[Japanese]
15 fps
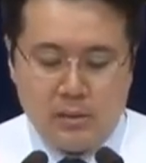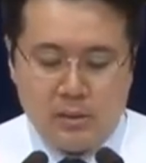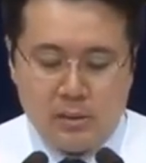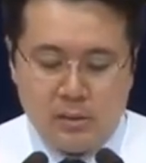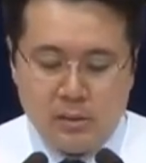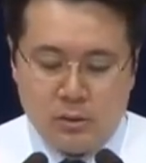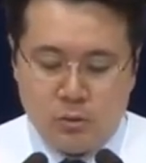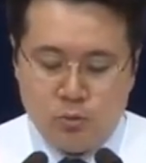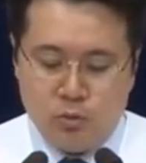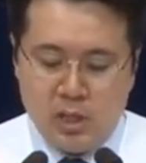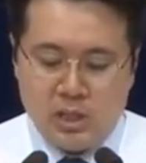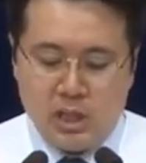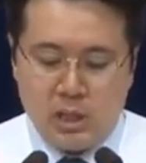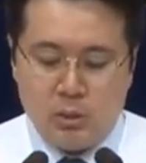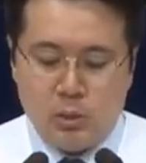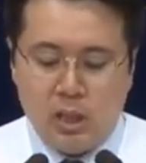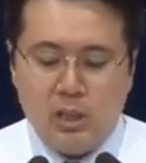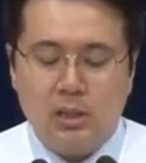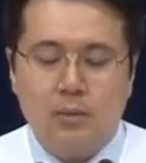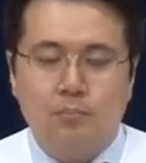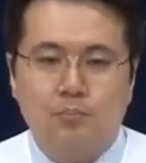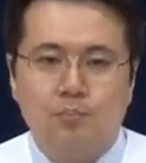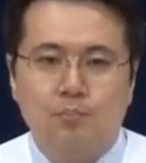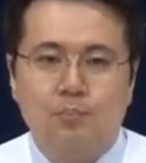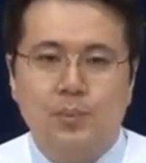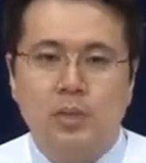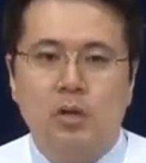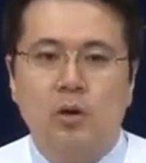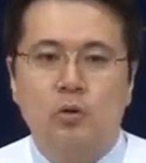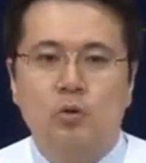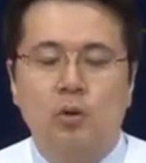アビメレクとその軍勢の